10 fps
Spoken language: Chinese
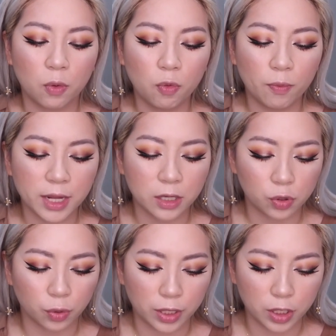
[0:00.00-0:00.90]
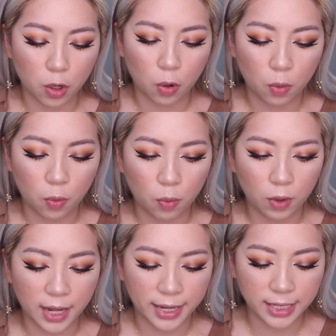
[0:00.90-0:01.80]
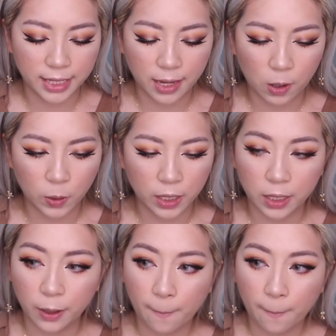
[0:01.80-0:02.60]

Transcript: 雾面的唇釉，我来挑个，